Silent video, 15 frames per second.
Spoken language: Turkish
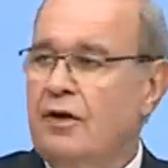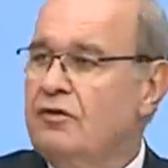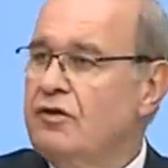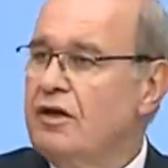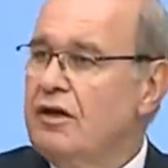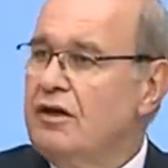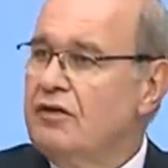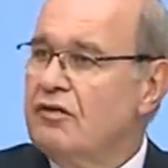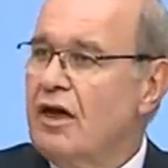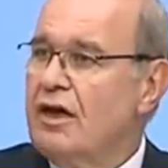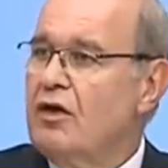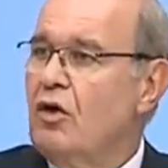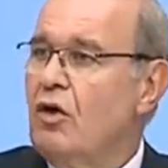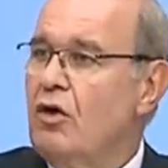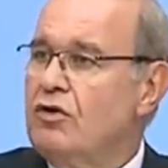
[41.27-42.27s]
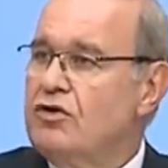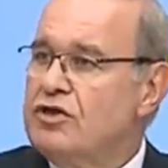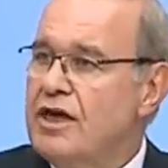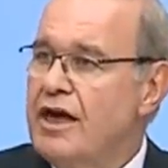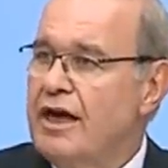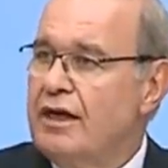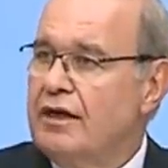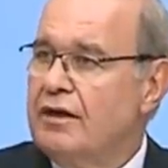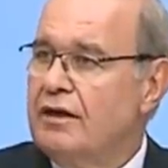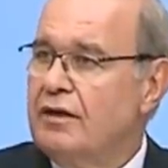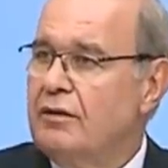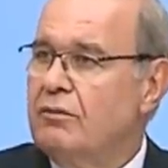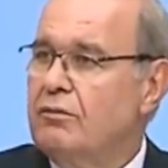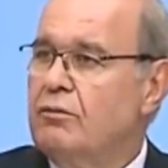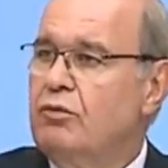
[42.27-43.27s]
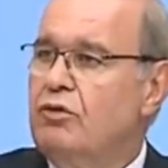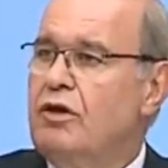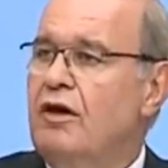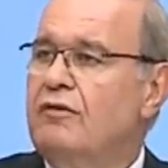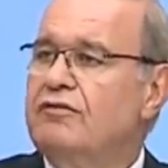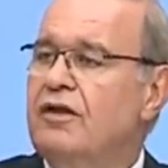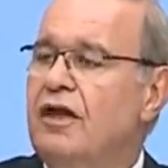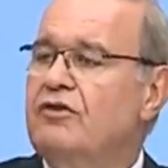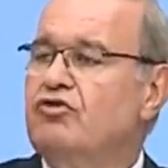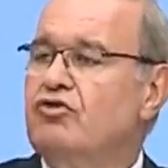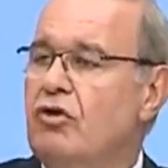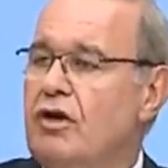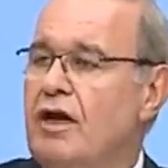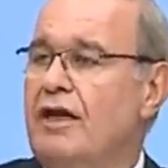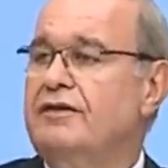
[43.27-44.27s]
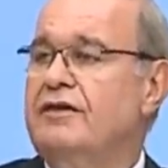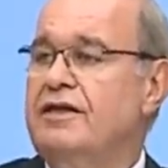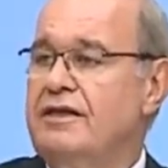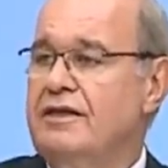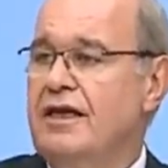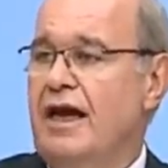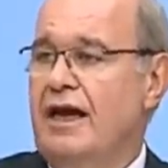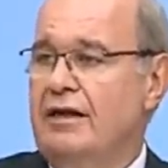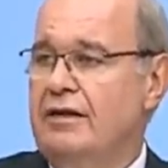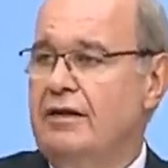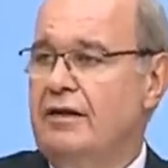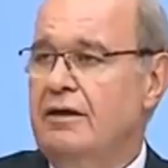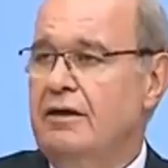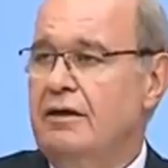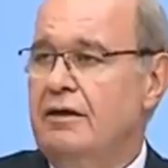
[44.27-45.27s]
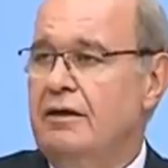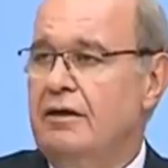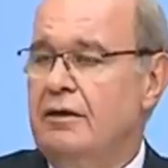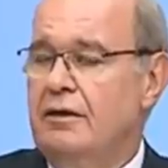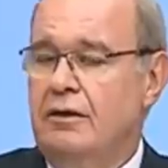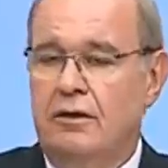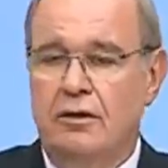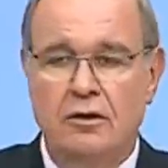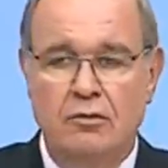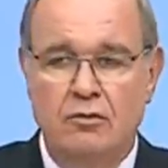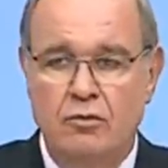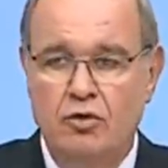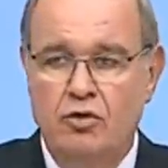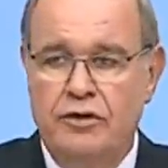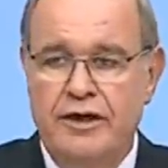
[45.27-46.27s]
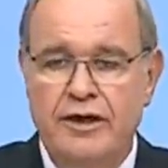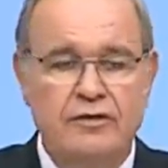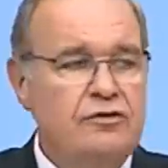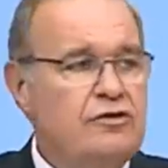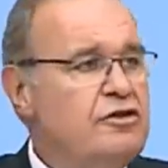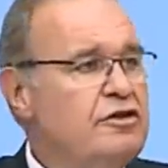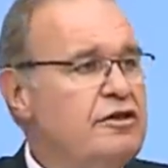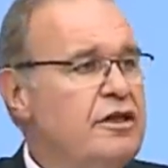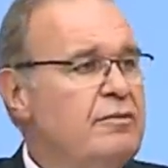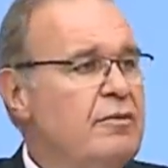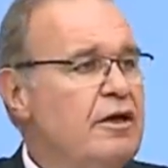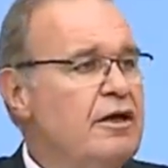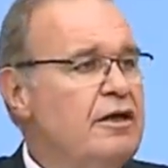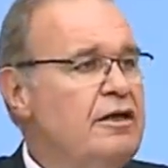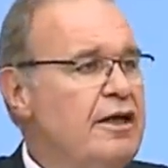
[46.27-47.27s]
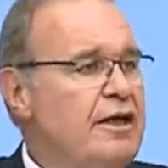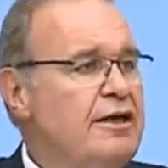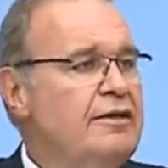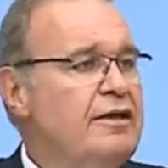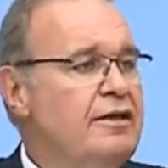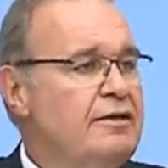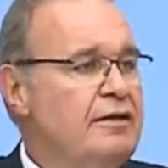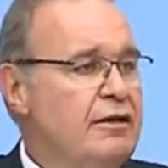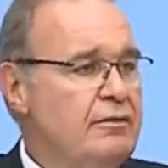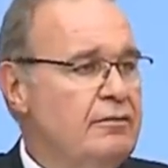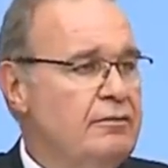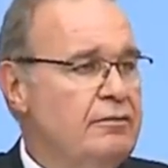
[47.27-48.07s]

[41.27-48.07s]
Sekiz ay önce bu laflar söylendiğinde bu ülkenin Dışişleri Bakanı neredeydi?